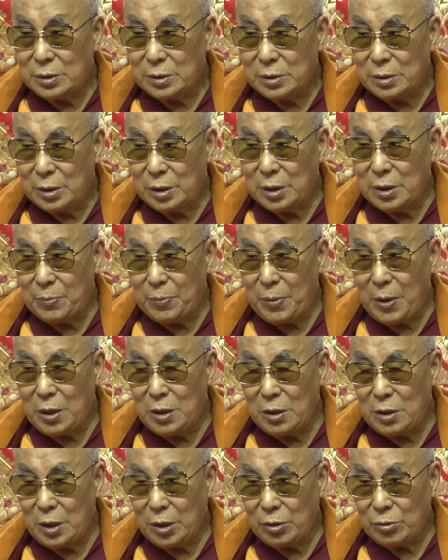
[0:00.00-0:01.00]
能够
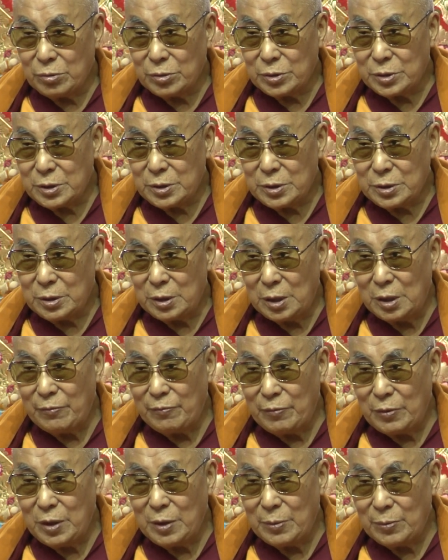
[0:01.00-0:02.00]

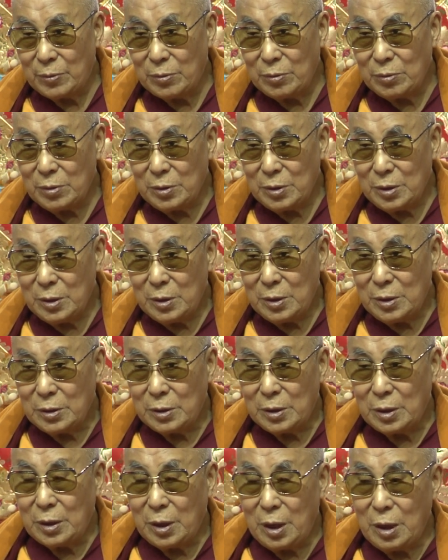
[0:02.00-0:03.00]
念诵哦
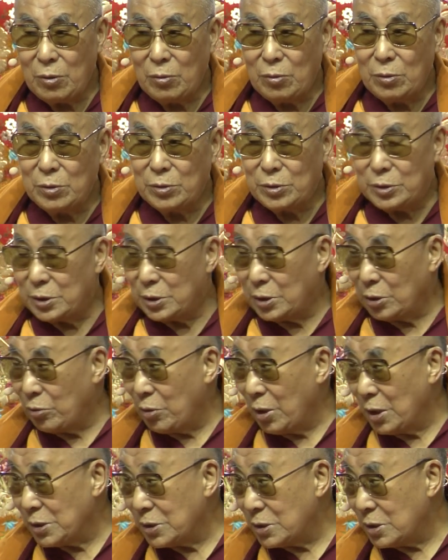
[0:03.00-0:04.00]
这个《吉祥经》，
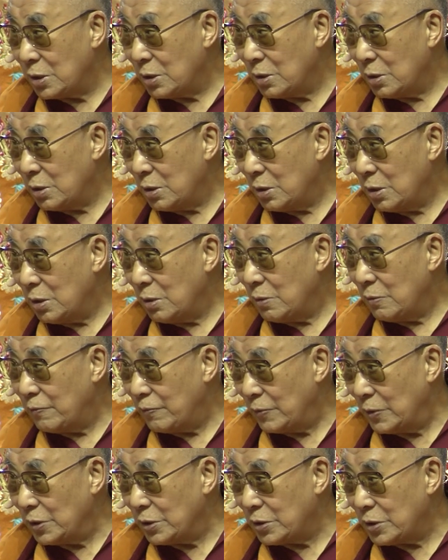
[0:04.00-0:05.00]
用巴利语
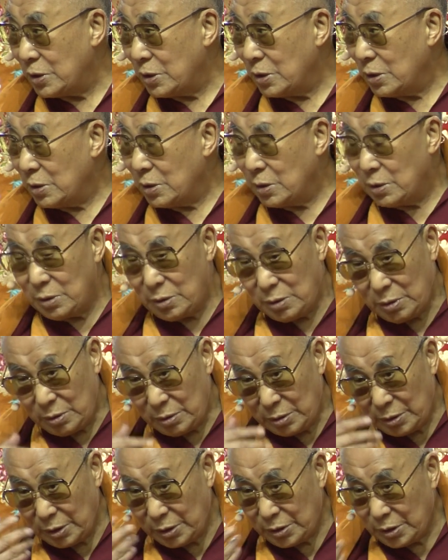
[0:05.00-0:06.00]
言来去念
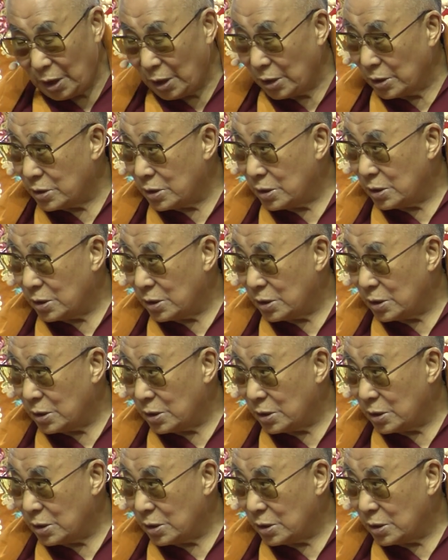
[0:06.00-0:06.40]
诵的话，